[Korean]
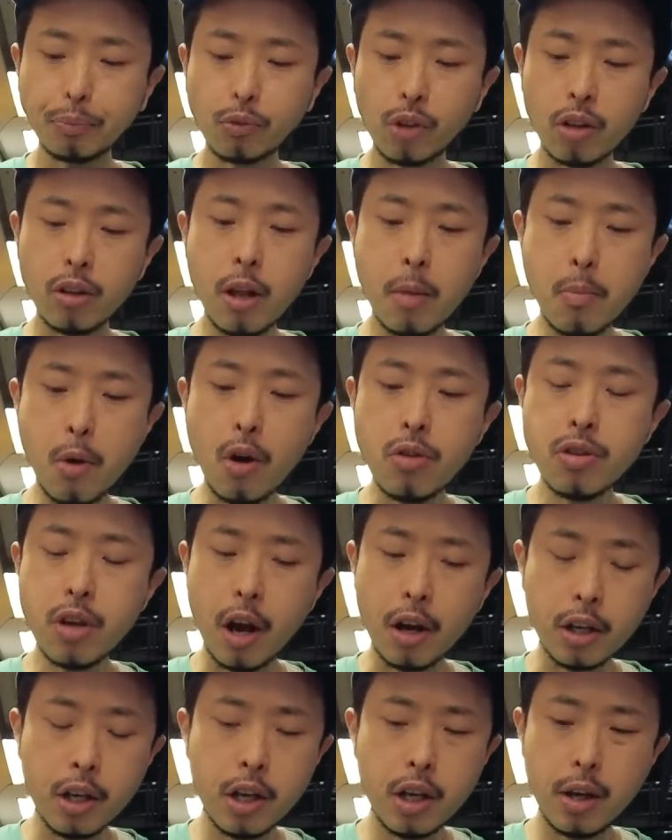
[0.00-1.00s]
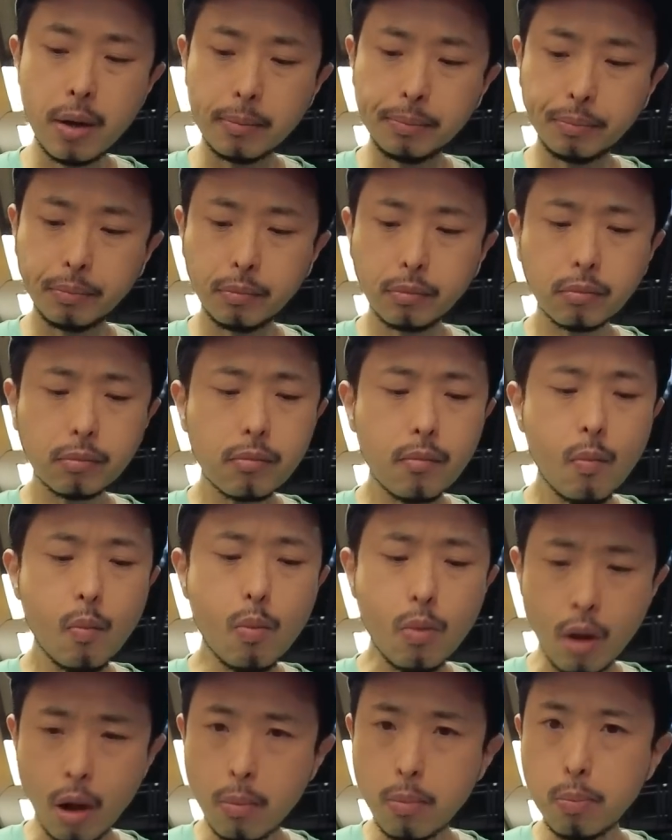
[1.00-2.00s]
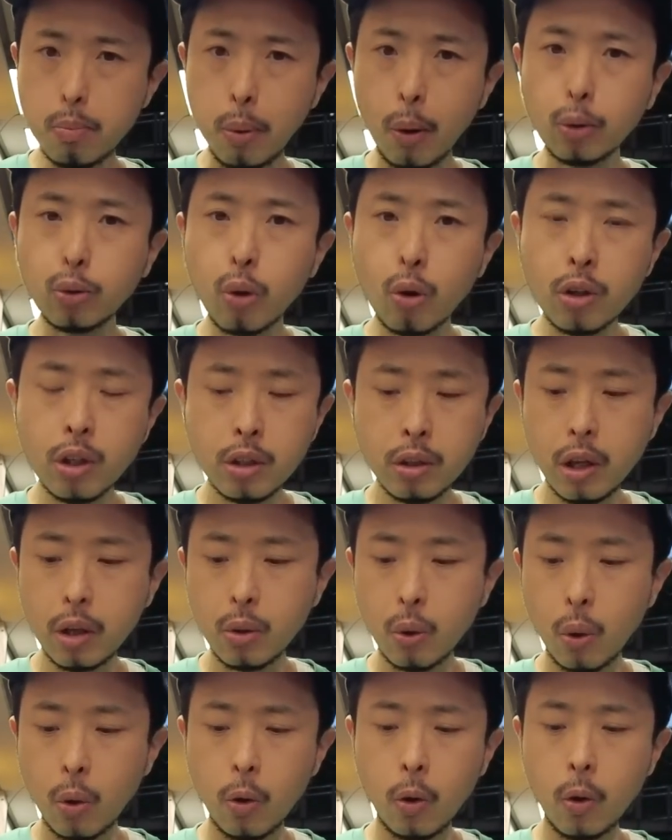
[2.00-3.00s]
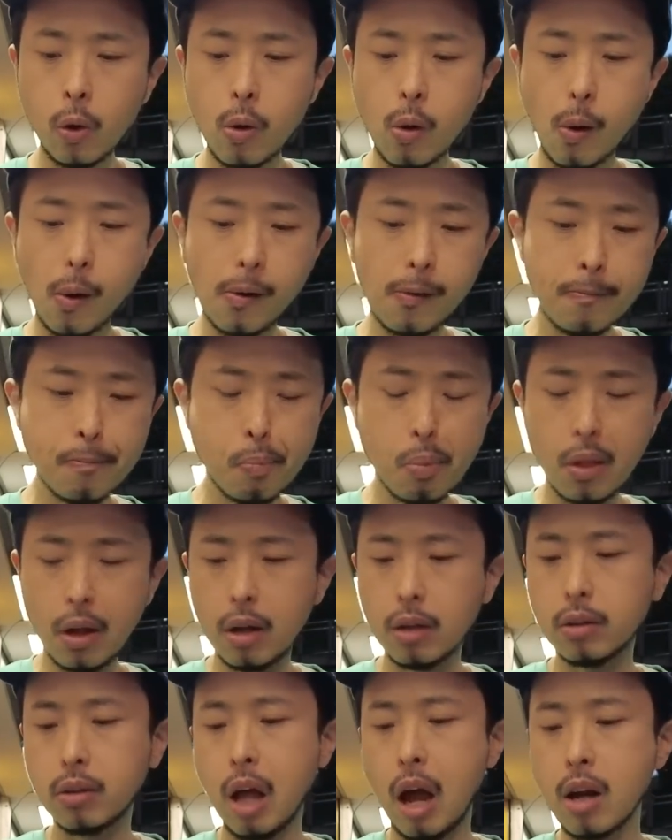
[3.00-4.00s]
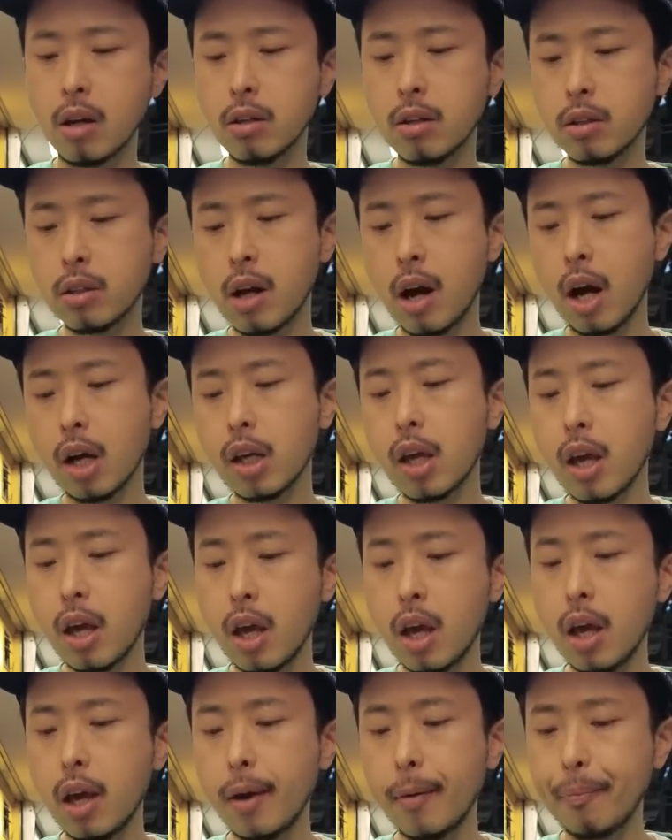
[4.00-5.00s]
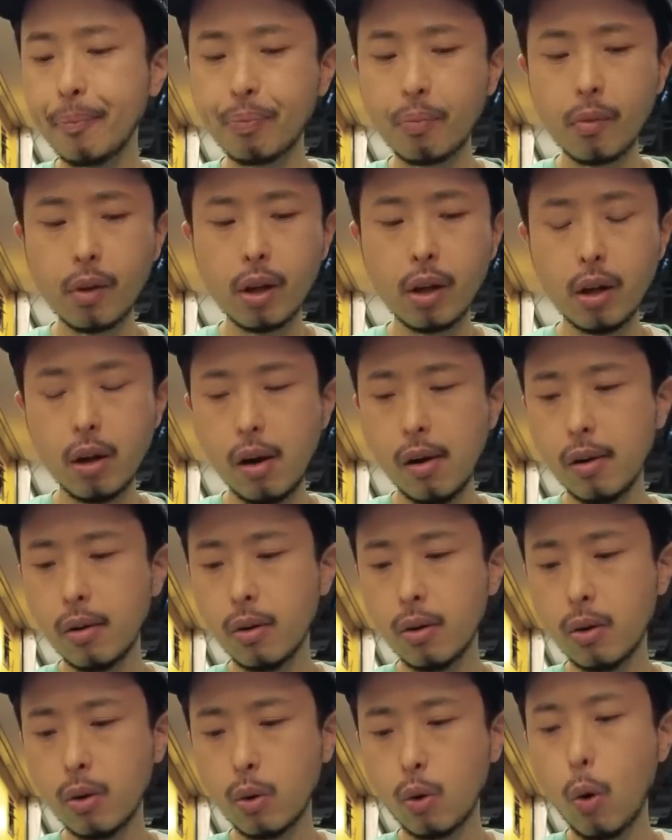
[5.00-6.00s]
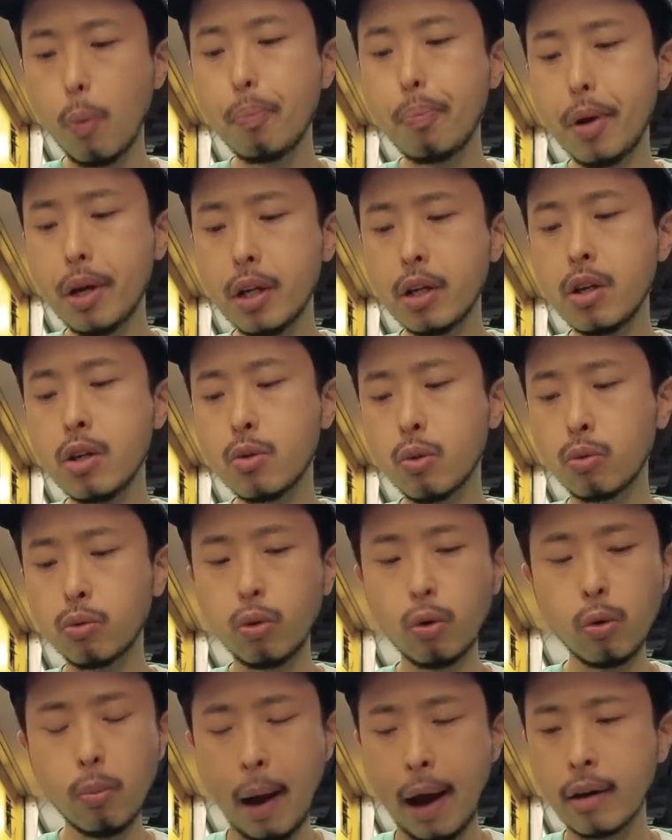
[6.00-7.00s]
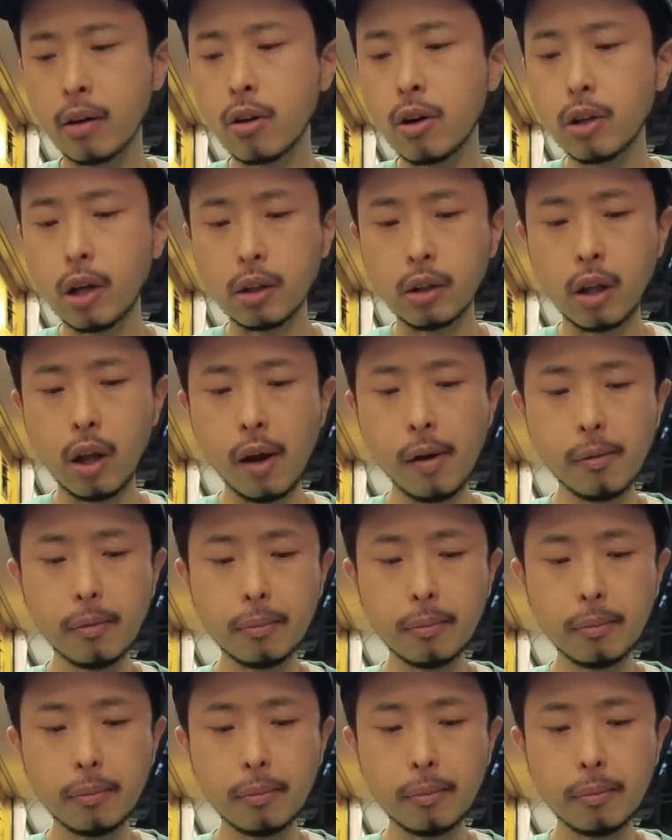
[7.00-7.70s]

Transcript: 근데 면 양이 보통인데도 다른 가게에 곱빼기 정도 많은 것 같아.